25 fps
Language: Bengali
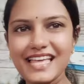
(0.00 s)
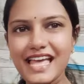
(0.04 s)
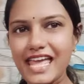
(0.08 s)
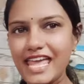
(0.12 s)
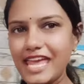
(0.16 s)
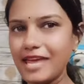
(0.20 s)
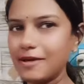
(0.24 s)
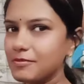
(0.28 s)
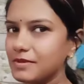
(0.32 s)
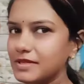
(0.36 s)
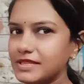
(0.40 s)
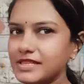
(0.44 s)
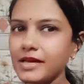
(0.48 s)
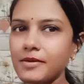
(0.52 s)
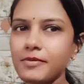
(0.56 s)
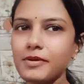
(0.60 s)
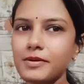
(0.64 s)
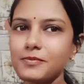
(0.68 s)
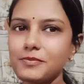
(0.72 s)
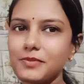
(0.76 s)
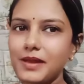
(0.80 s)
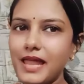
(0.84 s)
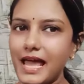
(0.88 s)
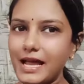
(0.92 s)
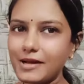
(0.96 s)
এমনিতে আমার
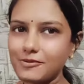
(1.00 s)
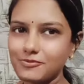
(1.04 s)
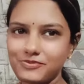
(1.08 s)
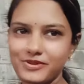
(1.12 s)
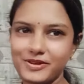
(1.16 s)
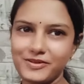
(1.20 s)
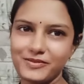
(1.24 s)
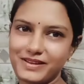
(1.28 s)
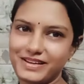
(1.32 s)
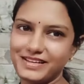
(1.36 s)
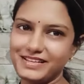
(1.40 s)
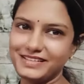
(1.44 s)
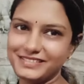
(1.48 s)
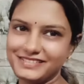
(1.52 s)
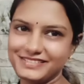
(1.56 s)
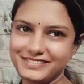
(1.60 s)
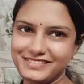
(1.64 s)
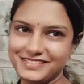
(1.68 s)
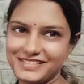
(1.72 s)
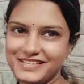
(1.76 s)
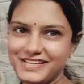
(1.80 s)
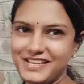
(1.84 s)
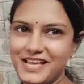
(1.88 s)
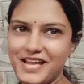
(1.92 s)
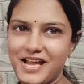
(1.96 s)
ব্ল্যাক ফ্লেভারে
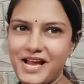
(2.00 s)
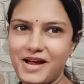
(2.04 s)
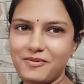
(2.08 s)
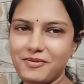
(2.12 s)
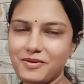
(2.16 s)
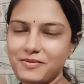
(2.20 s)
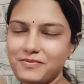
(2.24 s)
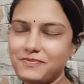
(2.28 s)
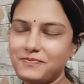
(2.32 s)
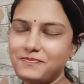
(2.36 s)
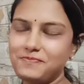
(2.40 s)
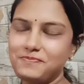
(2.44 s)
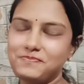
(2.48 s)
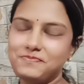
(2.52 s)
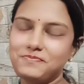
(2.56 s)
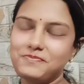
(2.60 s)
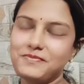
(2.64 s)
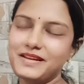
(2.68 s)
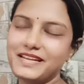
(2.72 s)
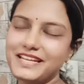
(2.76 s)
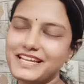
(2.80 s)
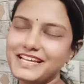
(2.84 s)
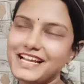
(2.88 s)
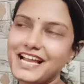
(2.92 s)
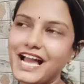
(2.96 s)
আমার
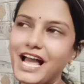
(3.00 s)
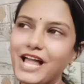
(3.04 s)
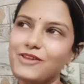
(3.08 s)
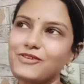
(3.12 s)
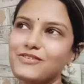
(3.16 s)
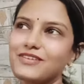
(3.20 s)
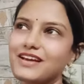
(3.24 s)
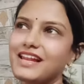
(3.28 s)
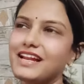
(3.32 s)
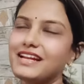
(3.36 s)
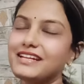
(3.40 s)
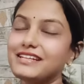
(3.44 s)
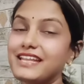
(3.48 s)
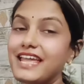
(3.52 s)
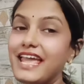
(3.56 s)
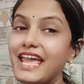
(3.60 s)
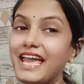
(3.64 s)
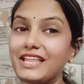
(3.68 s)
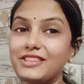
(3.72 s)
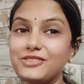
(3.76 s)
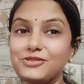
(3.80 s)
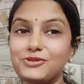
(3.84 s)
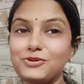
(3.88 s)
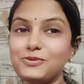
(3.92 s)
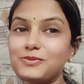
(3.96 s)
মানে কালো কালারটা
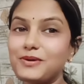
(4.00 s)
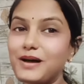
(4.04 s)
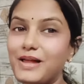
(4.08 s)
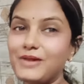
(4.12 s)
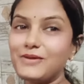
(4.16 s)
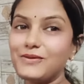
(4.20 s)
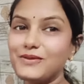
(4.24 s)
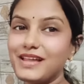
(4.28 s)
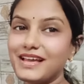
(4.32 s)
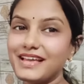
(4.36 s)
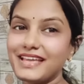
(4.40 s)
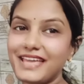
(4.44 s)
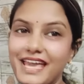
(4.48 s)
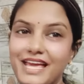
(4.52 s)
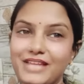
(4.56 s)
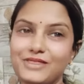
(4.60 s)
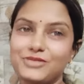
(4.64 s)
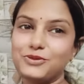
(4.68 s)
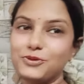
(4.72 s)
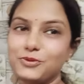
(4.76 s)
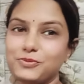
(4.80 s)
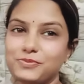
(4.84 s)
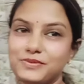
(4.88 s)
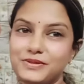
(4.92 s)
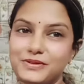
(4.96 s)
এত ভালো লাগে এত
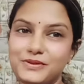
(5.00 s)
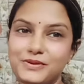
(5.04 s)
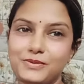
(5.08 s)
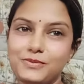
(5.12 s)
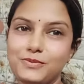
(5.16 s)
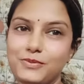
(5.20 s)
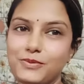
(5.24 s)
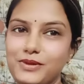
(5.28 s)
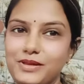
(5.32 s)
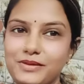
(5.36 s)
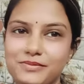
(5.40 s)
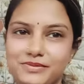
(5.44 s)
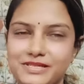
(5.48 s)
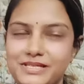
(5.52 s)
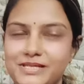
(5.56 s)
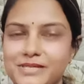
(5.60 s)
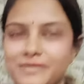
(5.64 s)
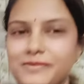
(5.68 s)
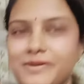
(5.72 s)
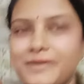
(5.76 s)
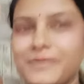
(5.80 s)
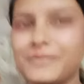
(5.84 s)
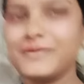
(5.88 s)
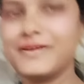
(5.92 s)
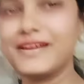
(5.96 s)
প্রিয় বলে বোঝাতে
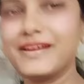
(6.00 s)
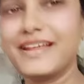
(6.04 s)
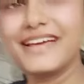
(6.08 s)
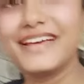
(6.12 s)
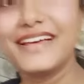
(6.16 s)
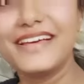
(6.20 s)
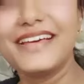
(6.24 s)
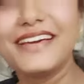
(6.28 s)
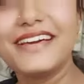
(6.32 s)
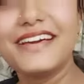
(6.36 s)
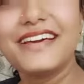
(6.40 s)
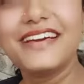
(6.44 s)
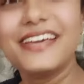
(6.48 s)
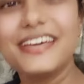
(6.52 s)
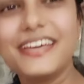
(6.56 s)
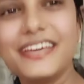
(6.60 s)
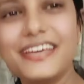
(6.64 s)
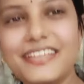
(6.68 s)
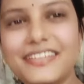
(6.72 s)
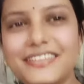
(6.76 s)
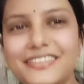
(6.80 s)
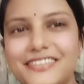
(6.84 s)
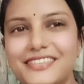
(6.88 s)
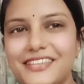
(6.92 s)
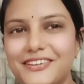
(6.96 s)
পারবো না
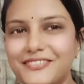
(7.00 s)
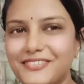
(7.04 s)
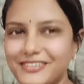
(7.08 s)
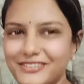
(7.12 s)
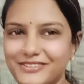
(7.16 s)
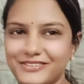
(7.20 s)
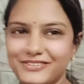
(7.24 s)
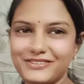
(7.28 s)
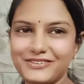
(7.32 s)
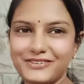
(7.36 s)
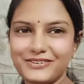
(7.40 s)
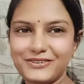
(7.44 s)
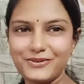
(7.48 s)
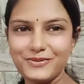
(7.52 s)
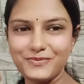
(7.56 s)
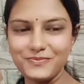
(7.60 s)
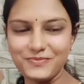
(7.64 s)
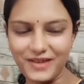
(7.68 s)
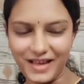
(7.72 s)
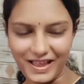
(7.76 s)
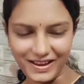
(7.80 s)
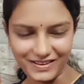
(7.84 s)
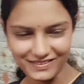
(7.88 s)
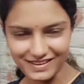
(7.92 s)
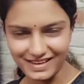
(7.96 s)
তো আমার খুব
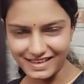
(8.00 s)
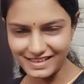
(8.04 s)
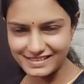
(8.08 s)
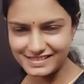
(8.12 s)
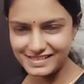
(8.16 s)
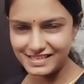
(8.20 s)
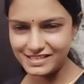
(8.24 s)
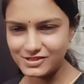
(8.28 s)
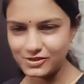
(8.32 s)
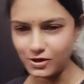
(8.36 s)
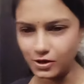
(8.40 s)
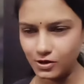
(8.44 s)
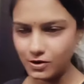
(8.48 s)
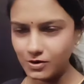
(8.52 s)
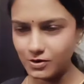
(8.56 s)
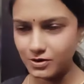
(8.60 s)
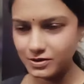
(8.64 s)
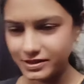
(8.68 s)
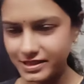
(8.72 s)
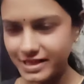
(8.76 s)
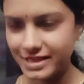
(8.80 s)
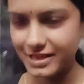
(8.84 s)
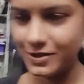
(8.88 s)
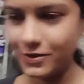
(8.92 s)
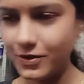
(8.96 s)
ভালো লাগছে চলো
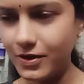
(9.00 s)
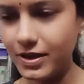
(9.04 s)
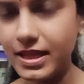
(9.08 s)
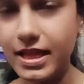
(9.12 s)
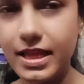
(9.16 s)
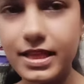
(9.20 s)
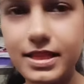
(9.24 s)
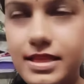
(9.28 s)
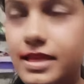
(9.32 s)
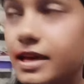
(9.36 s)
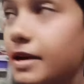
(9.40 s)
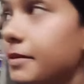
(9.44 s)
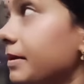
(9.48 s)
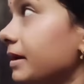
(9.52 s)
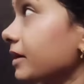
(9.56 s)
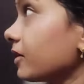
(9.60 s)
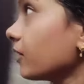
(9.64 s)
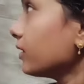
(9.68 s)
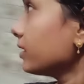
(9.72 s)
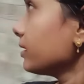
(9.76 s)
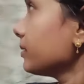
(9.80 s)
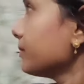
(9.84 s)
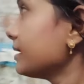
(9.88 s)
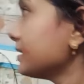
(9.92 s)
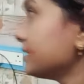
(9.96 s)
দেরি হয়ে যাচ্ছে আবার
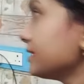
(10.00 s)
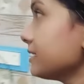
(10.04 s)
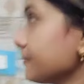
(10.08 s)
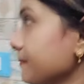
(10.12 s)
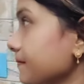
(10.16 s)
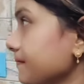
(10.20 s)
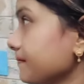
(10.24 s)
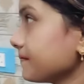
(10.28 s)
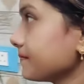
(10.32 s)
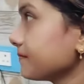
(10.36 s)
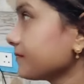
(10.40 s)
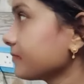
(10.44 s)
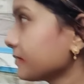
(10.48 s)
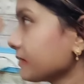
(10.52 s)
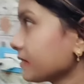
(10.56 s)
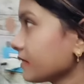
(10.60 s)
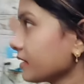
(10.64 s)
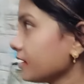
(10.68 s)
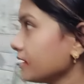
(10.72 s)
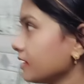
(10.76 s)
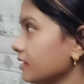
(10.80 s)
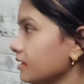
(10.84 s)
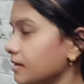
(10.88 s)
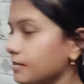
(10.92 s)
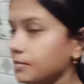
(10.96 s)
কটা বাজে
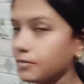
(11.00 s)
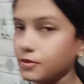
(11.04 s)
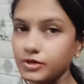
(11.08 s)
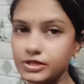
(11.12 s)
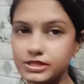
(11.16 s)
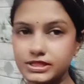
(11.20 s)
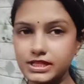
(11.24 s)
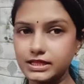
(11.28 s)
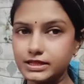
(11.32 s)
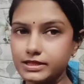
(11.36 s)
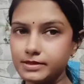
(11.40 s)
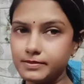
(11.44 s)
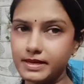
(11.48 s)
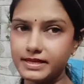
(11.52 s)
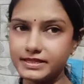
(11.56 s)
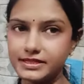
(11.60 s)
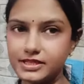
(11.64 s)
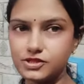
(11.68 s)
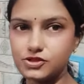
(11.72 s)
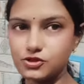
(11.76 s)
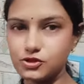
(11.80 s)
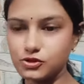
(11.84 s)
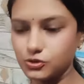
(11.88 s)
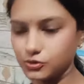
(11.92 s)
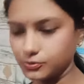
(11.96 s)
পনেরো সাতটা বাজতে
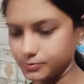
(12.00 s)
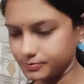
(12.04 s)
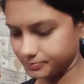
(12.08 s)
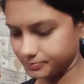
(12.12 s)
চললো